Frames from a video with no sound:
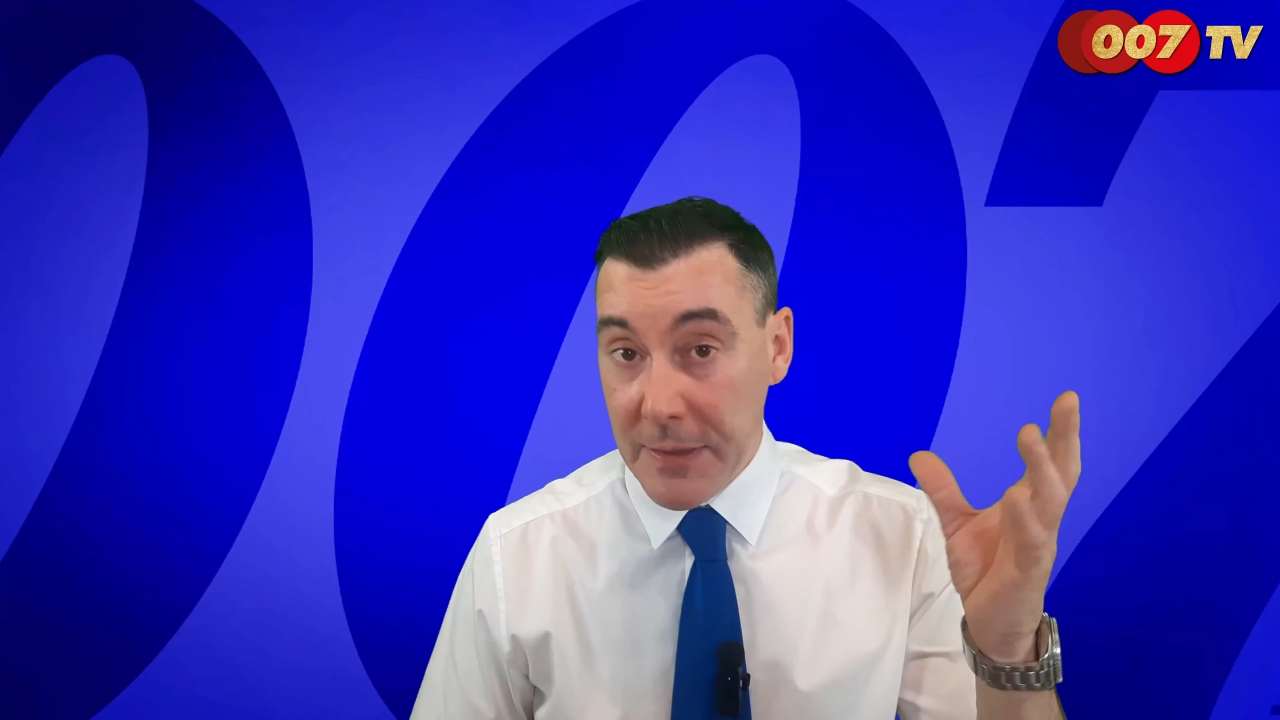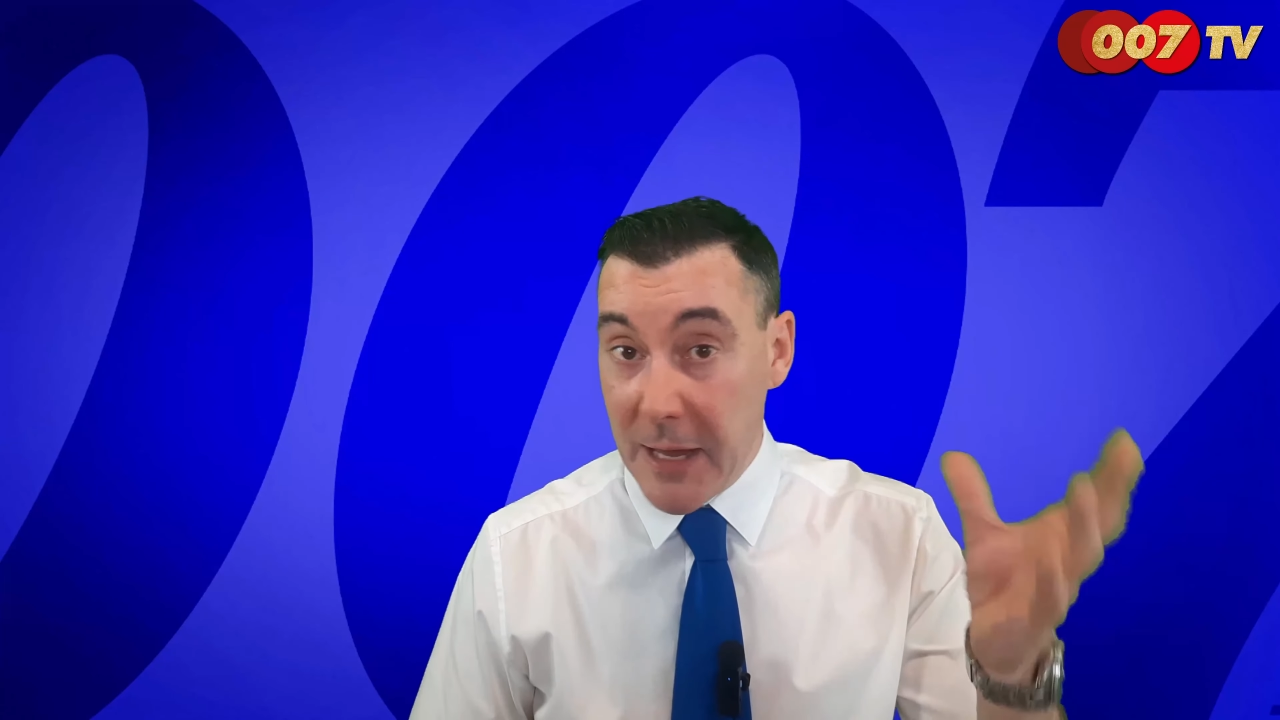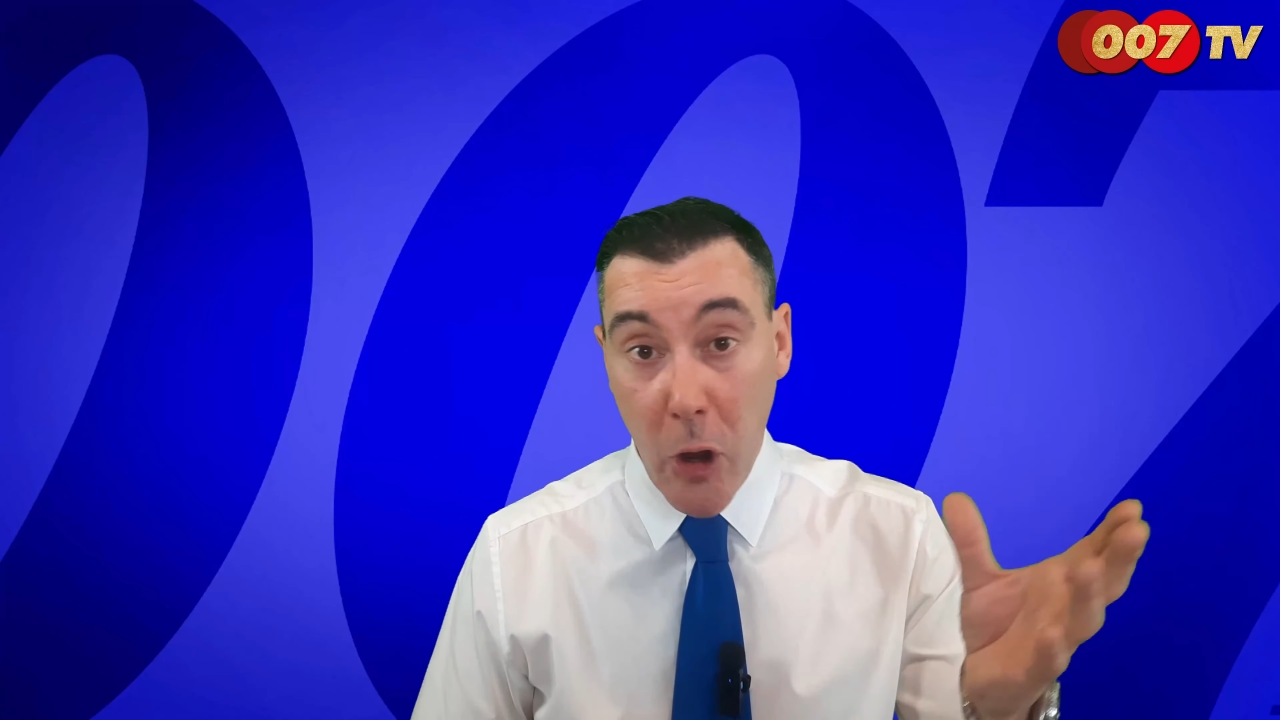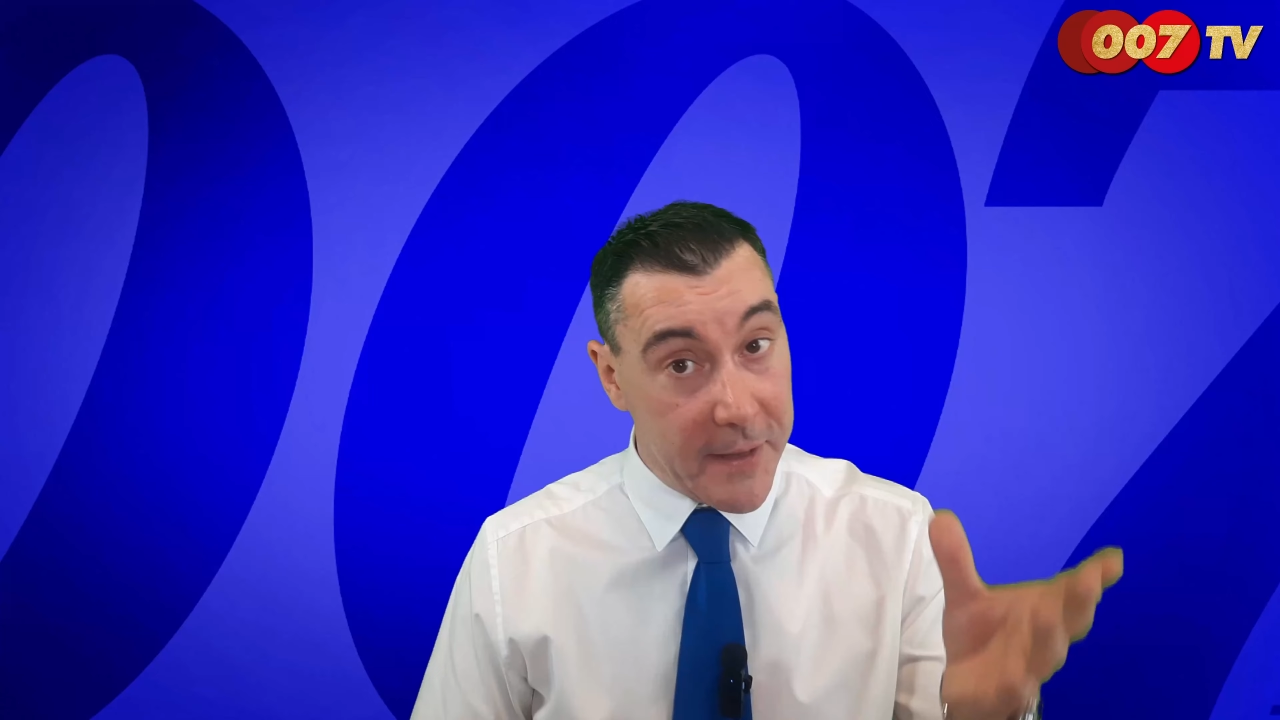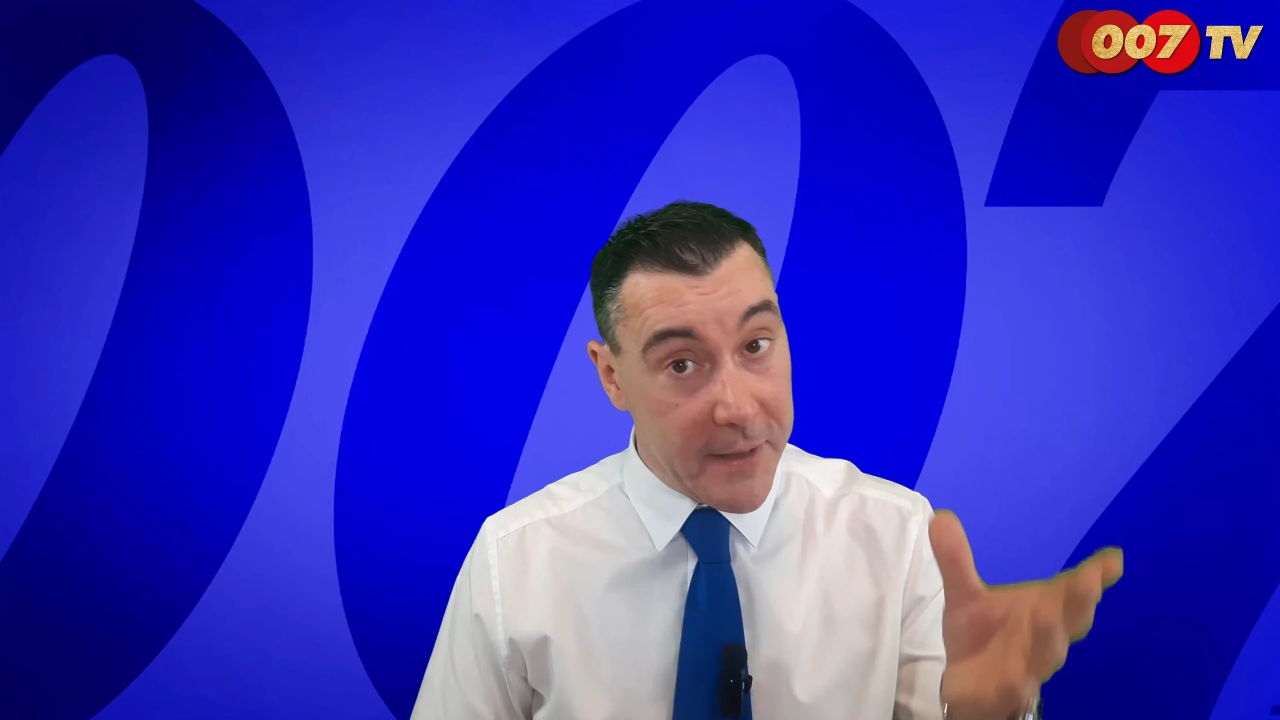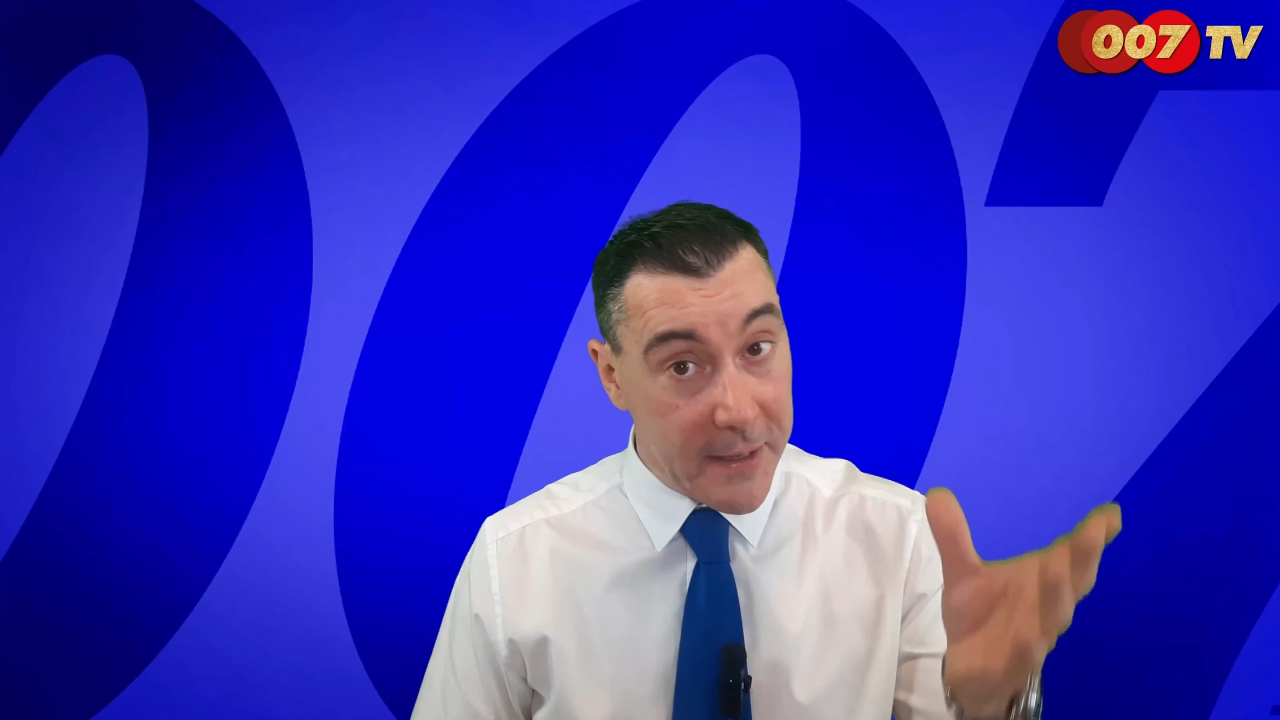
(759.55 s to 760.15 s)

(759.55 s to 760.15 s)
d'ailleurs,